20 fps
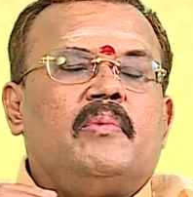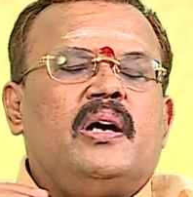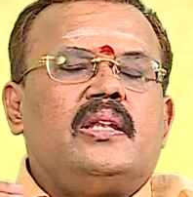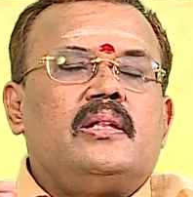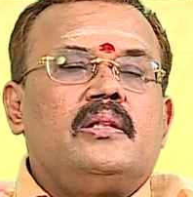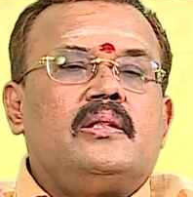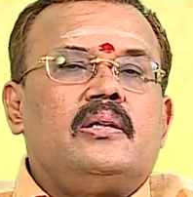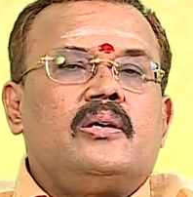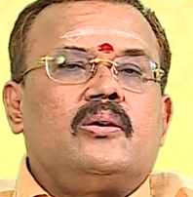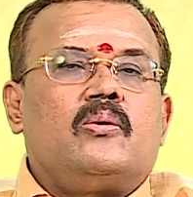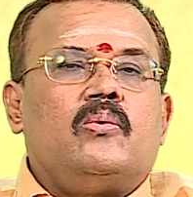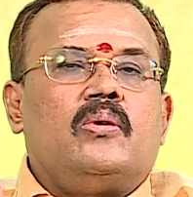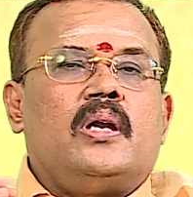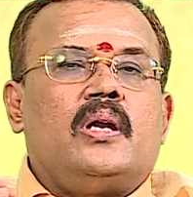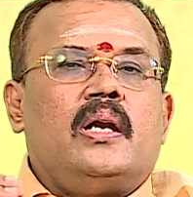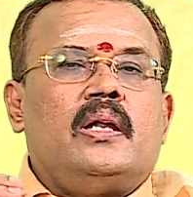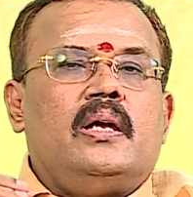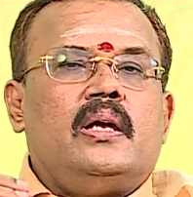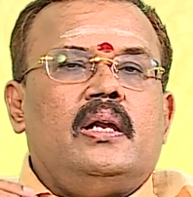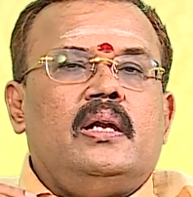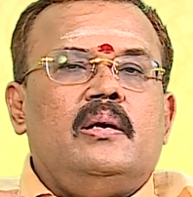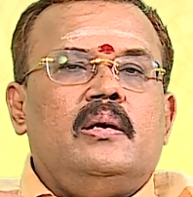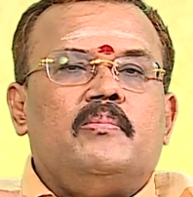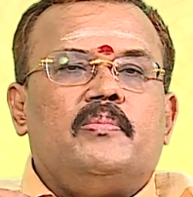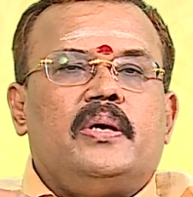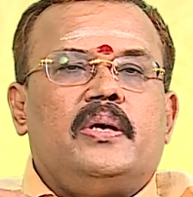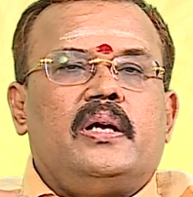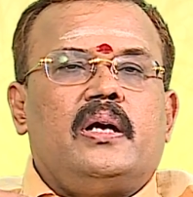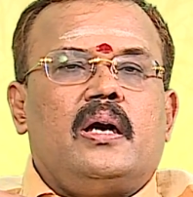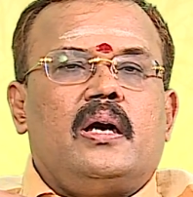மாதத்திற்குண்டான எளிய
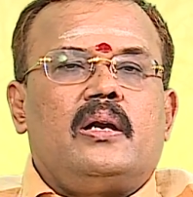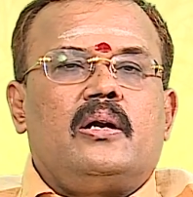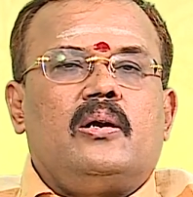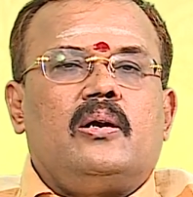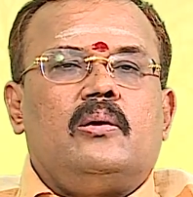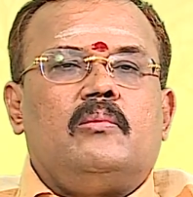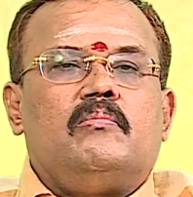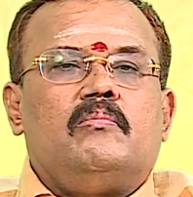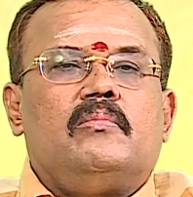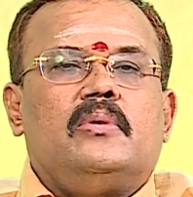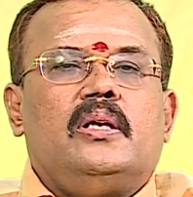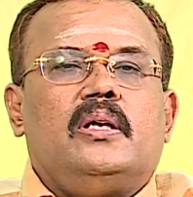பரிகாரங்களும்